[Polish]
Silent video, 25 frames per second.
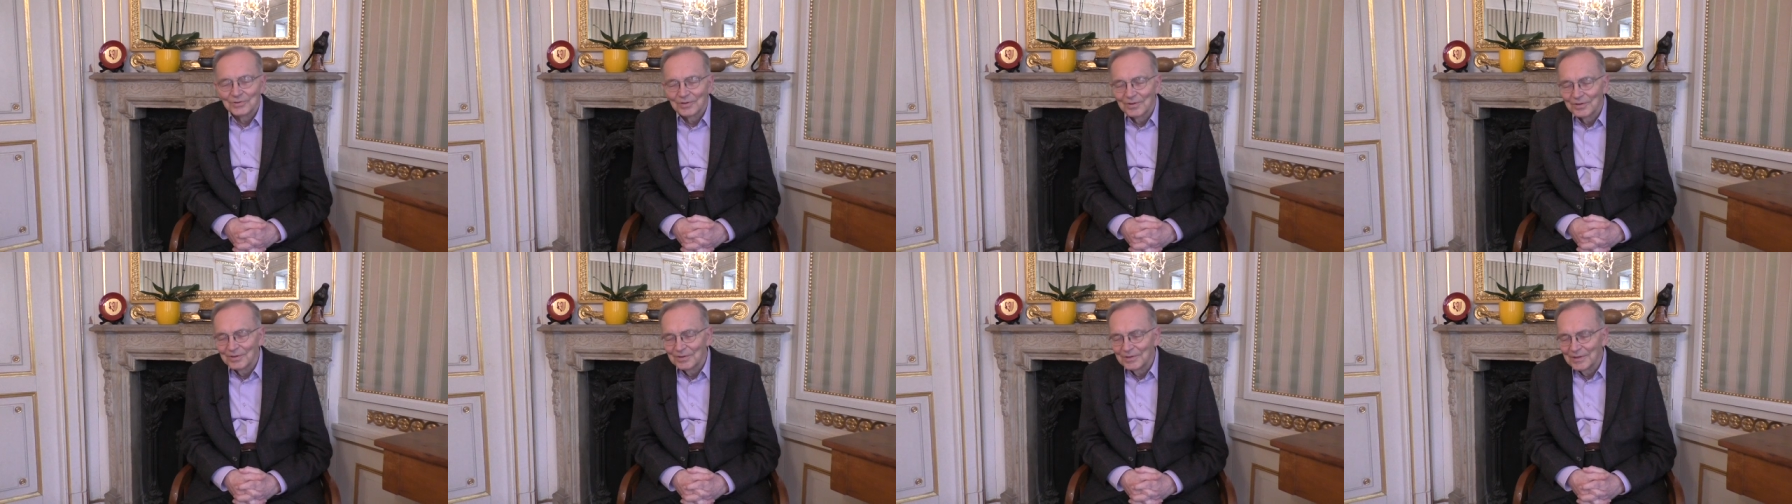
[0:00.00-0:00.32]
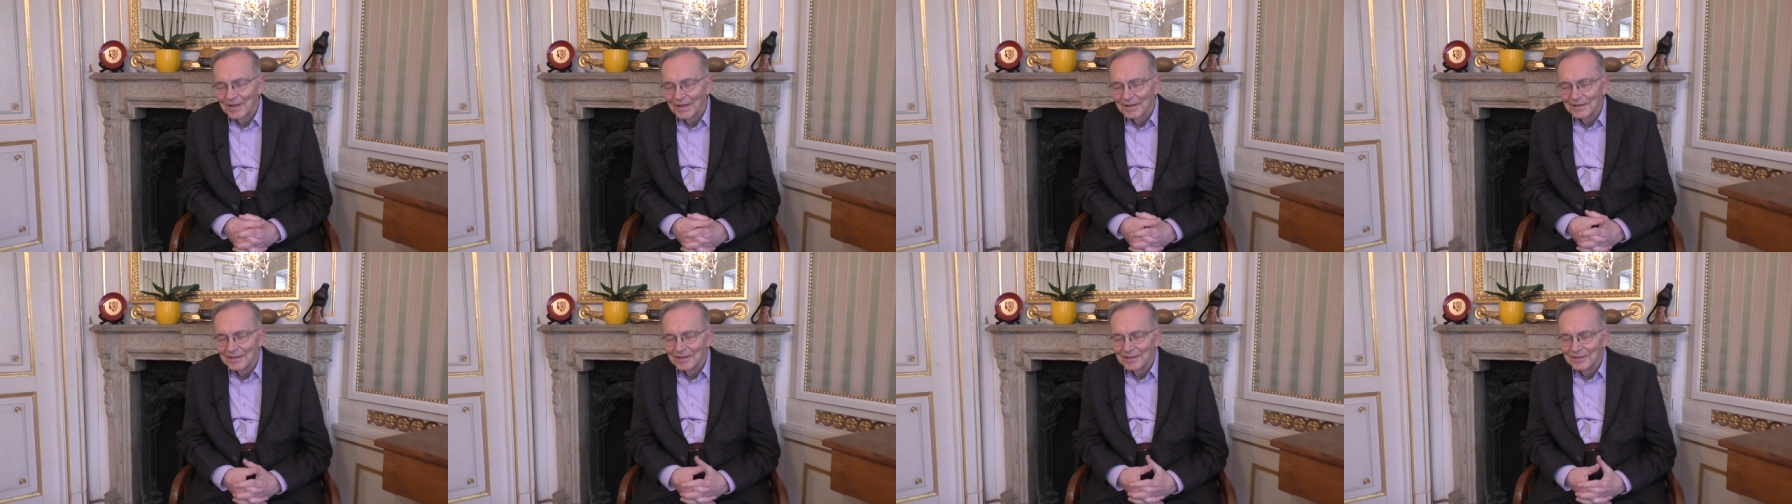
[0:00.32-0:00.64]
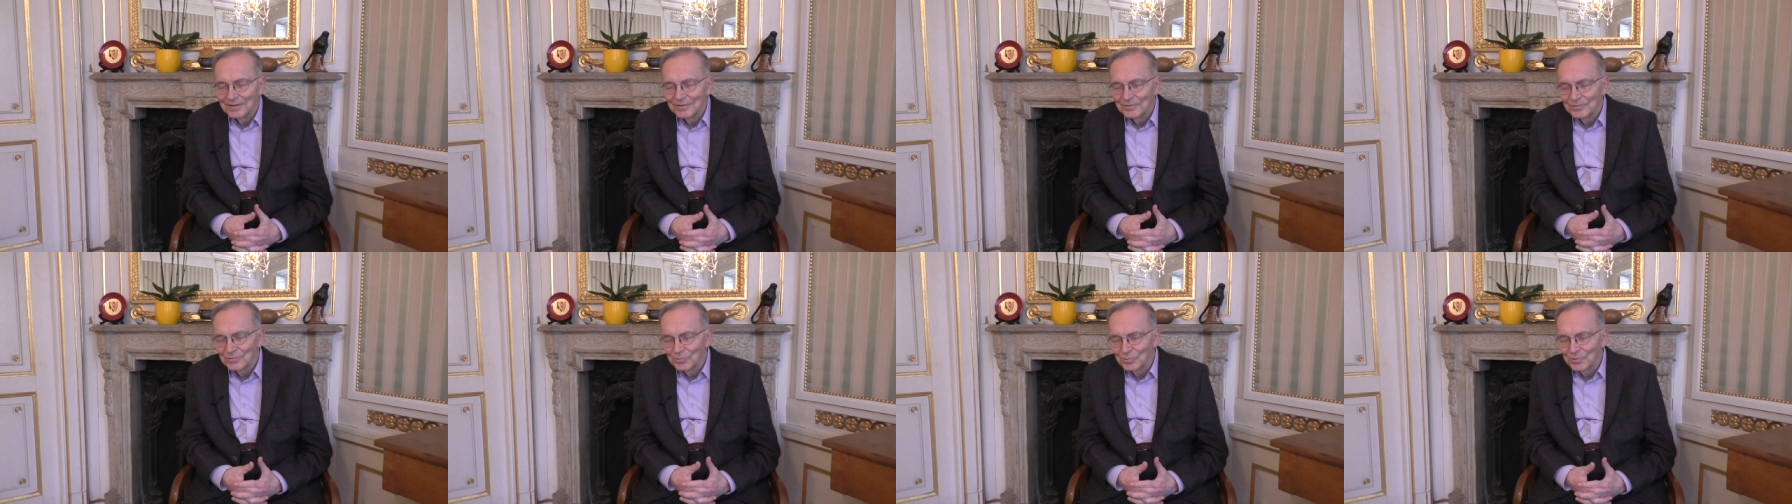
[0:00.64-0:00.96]
no i
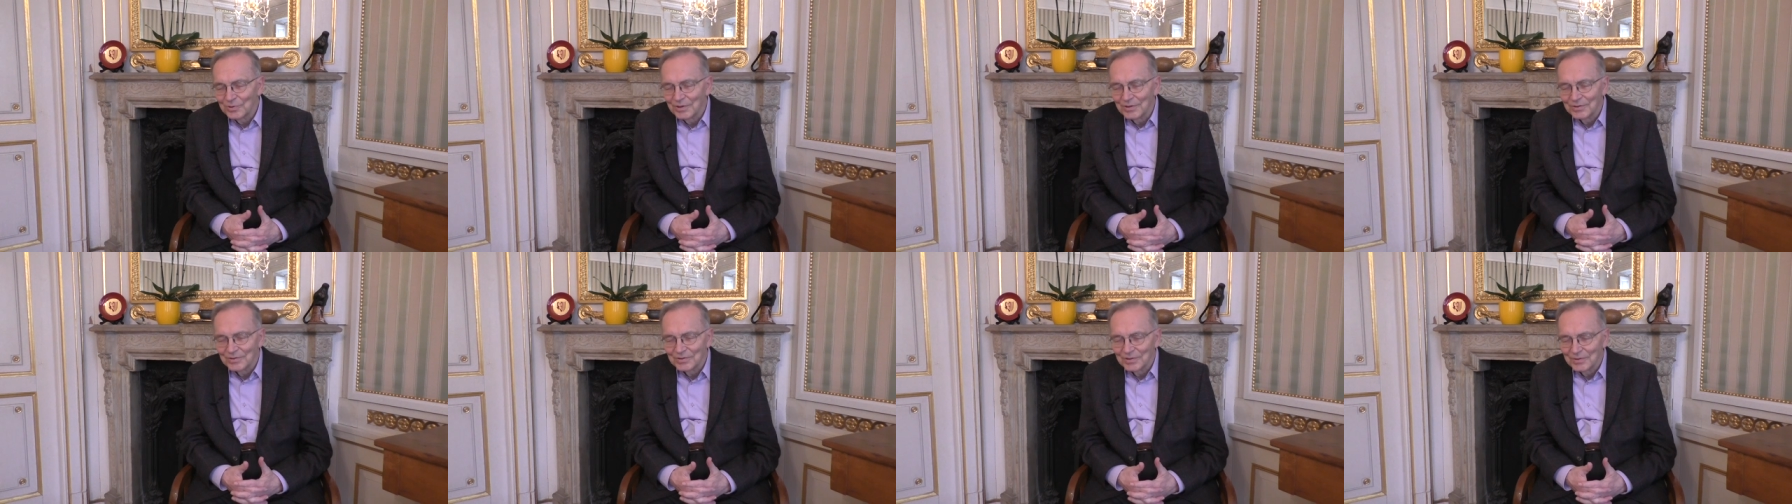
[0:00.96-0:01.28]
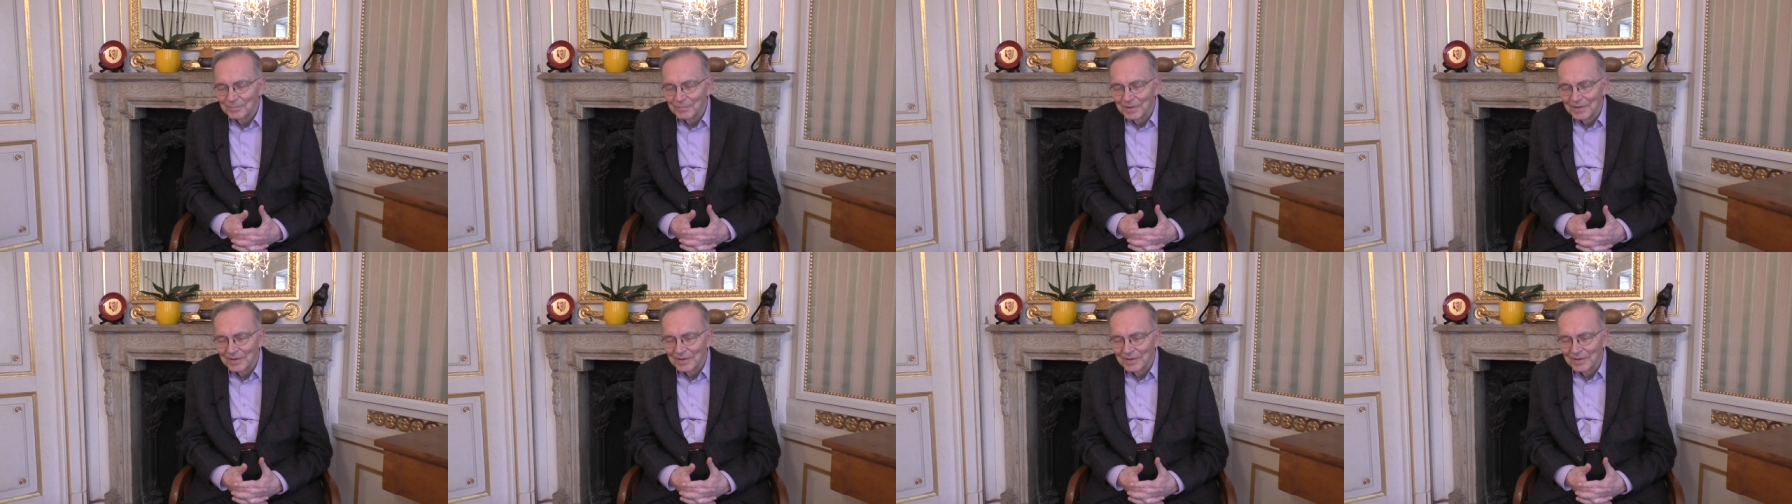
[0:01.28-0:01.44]
nadal czuję się